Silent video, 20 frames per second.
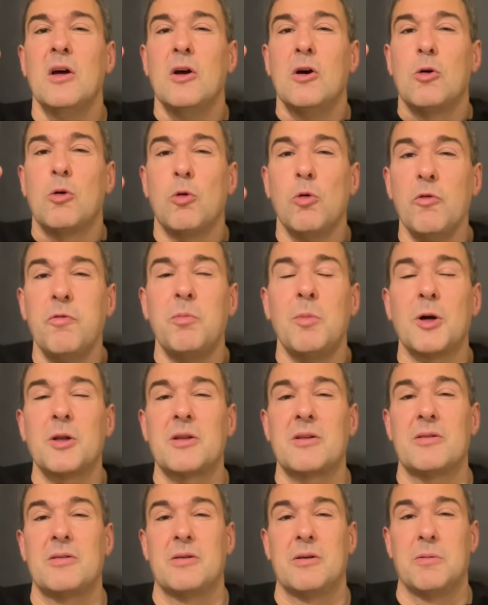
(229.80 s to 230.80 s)

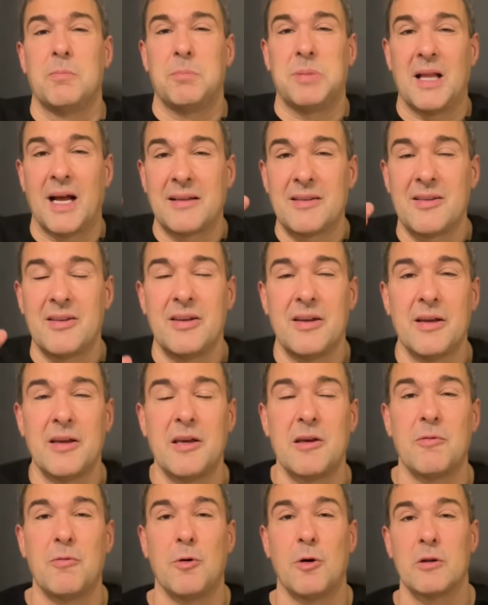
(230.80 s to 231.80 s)
Rufmordblatt
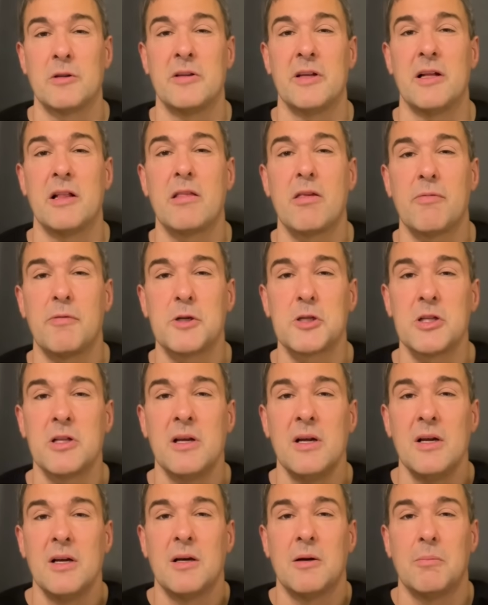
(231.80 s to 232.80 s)
geworden inzwischen,
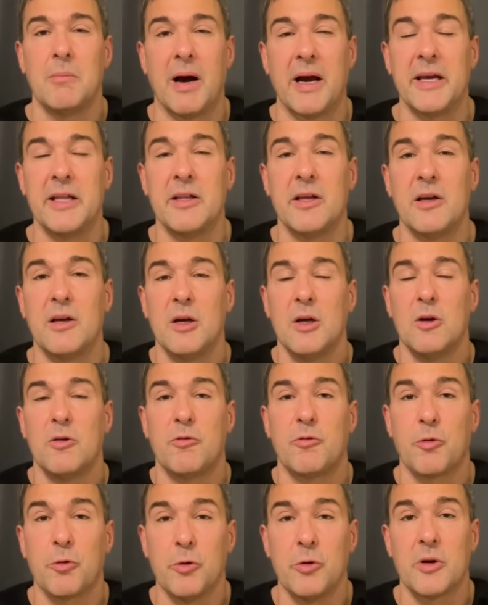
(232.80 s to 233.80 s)
meine
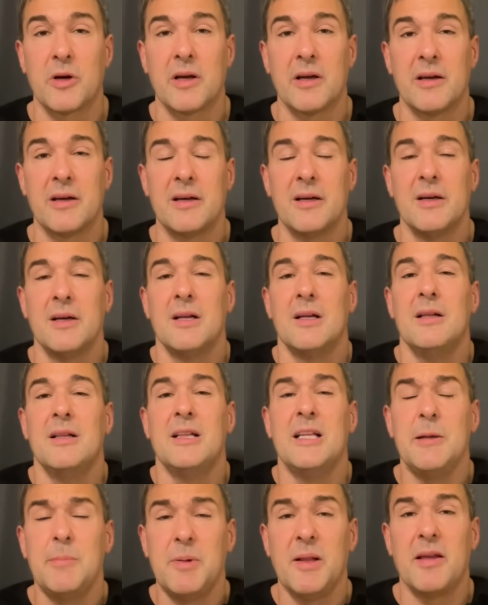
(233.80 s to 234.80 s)
frühere
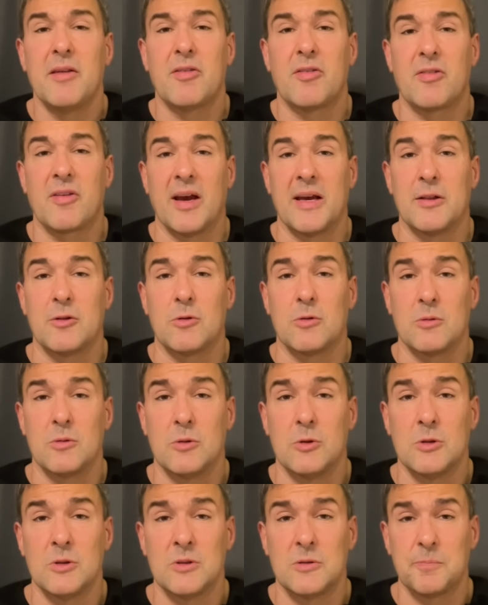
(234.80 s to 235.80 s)
Lieblingszeitung.
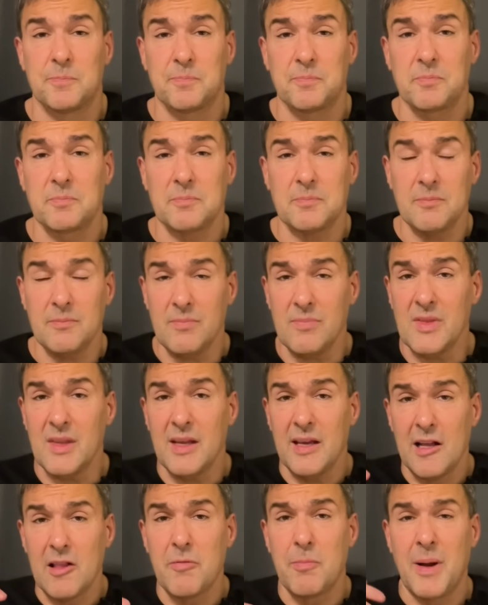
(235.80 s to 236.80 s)
Und
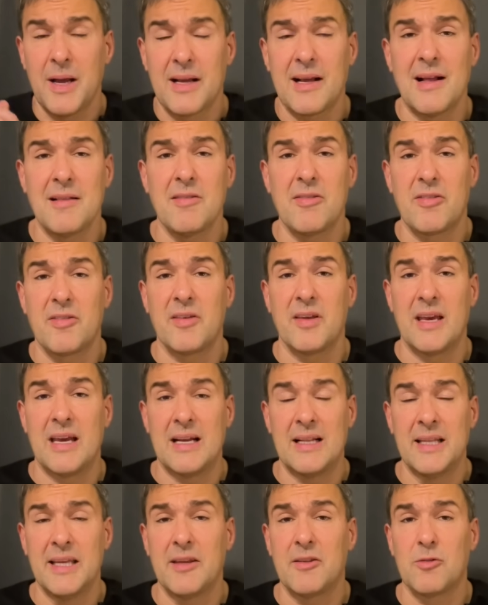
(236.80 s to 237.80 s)
jetzt mal ganz
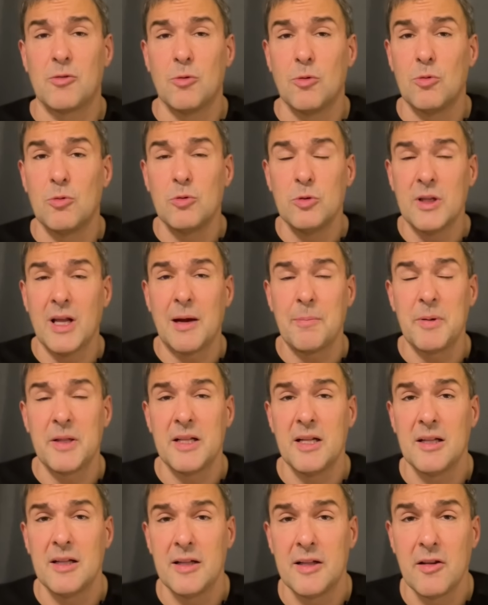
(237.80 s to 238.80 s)
ehrlich, so
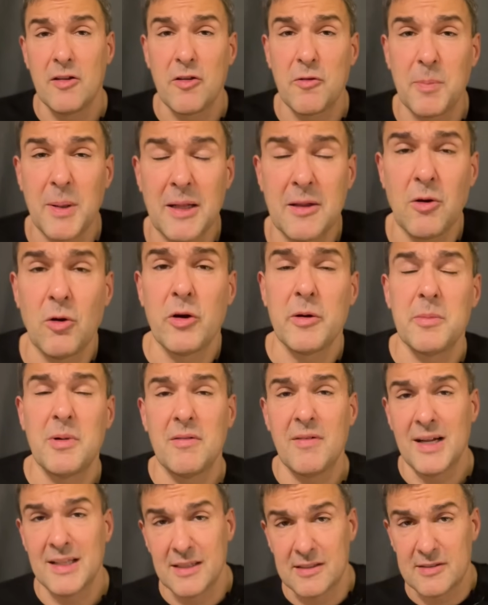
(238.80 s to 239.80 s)
unappetitlich dieses Blatt auch immer
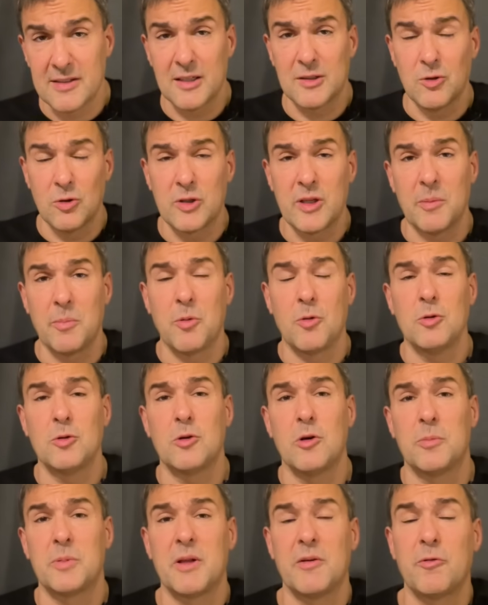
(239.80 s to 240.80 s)
war, das sagt auch der
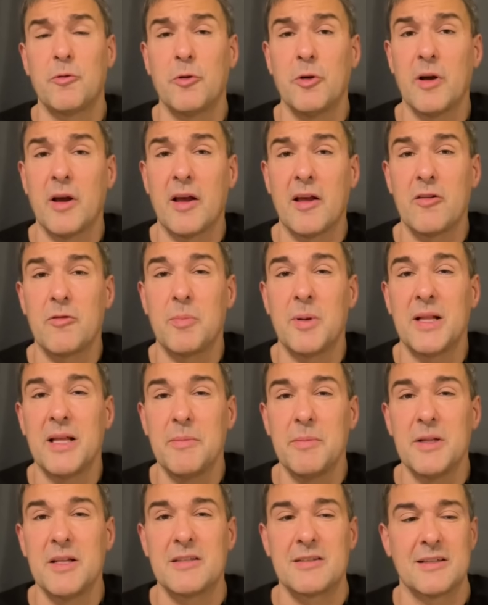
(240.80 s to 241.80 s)
Brotkopf, der frühere
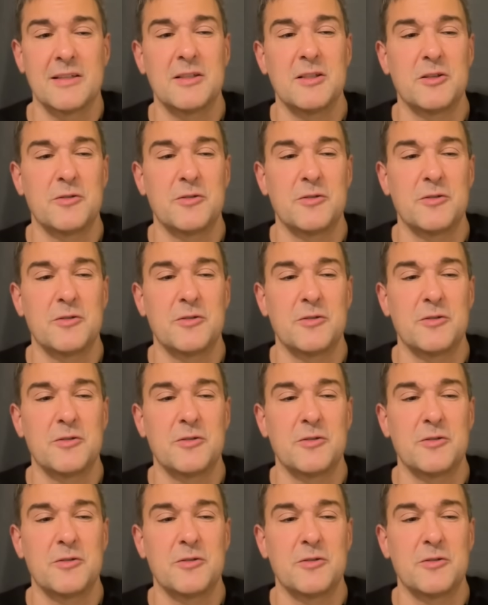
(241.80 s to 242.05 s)
SPD-Minister, das ist